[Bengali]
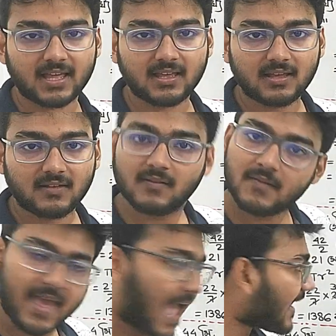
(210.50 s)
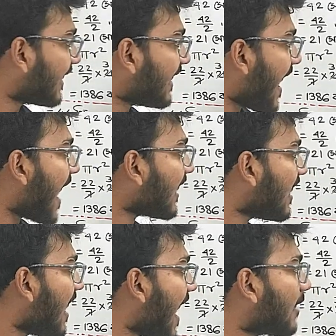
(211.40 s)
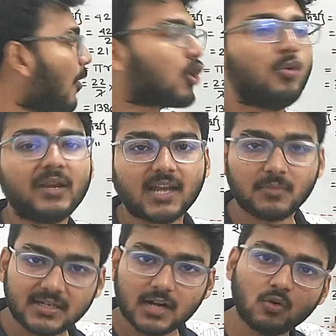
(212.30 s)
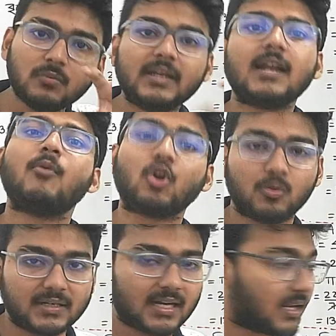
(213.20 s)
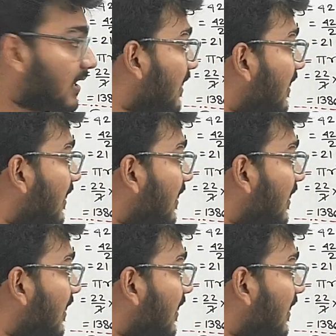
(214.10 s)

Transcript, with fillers: যায় এক এক এক এক বর্গ মিটার মিটার গুণ মিটার বর্গ মিটার